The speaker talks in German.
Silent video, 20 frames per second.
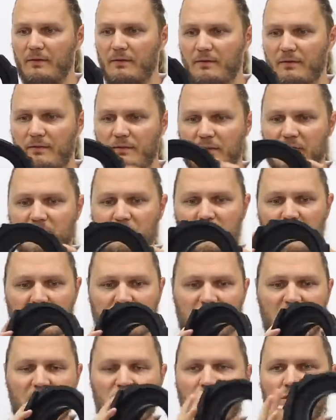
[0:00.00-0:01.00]
Äh, was mir
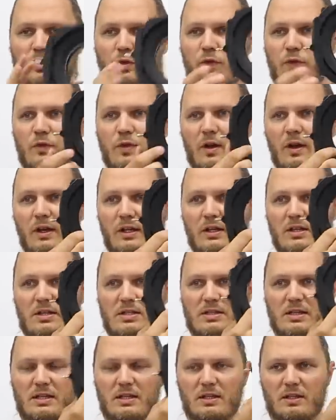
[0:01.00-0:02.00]
als erstes aufgefallen
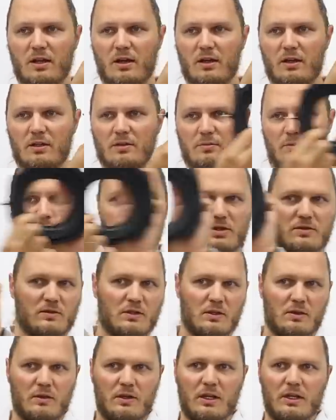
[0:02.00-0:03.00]
ist, sind da, jetzt muss ich
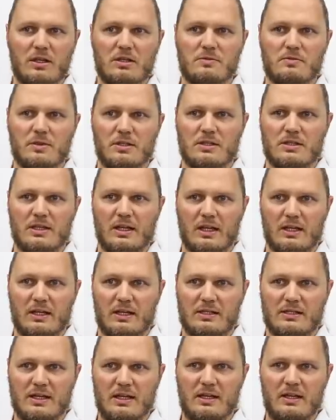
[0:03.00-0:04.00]
schön schauen, dass wir das
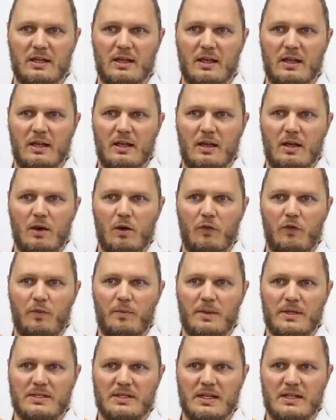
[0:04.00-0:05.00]
richtig sehen, ich
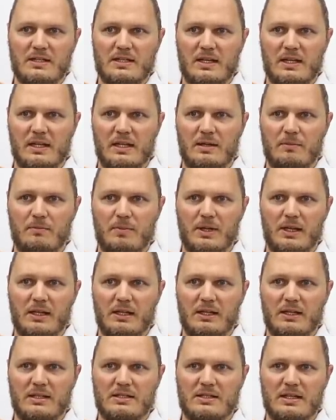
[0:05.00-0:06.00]
hoffe, man sieht es ein bisschen im
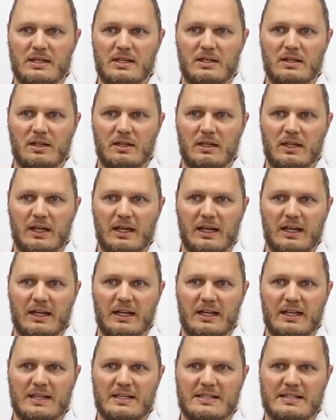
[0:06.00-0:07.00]
Bild. Das sind da die
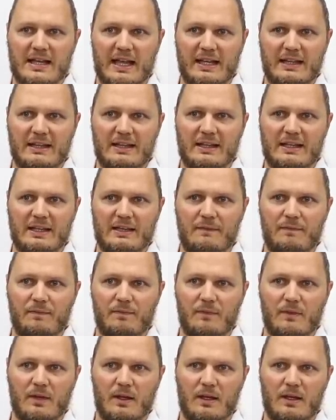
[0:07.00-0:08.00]
kleinen Zändchen.
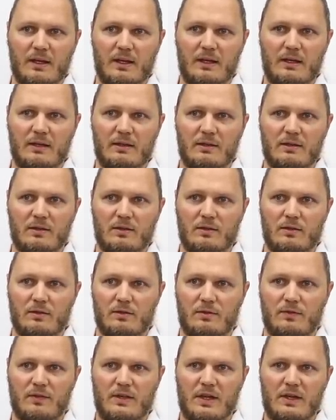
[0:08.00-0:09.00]
Ja?
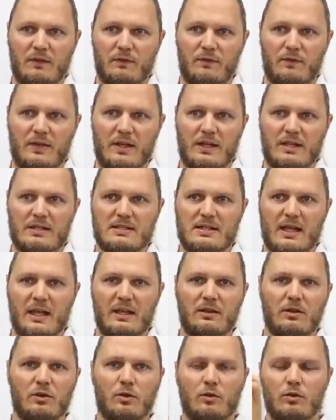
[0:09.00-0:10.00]
Vier, vier
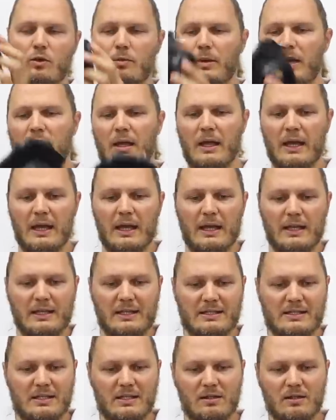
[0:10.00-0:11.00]
Zänder rundherum.
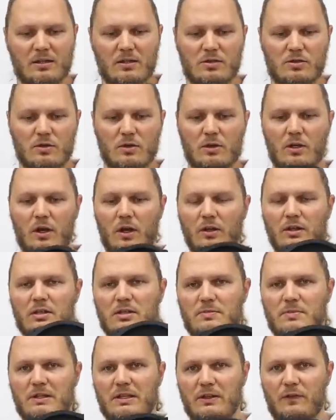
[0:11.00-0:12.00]
Die sind dazu da,
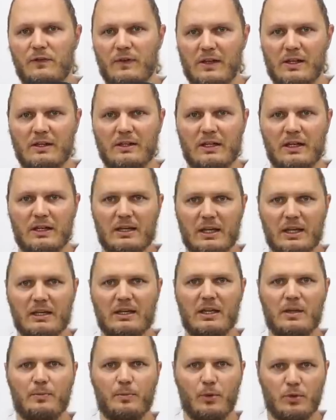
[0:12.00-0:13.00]
dass man den Filter
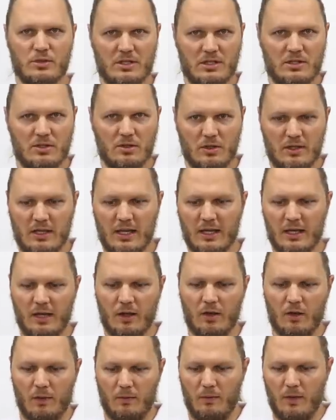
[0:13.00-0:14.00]
richtig
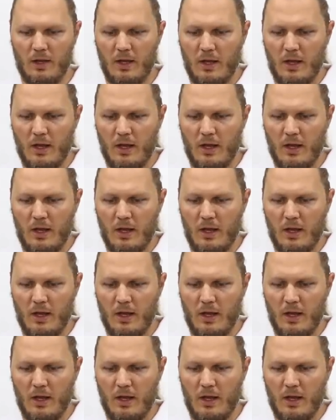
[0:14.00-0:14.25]
positionieren kann.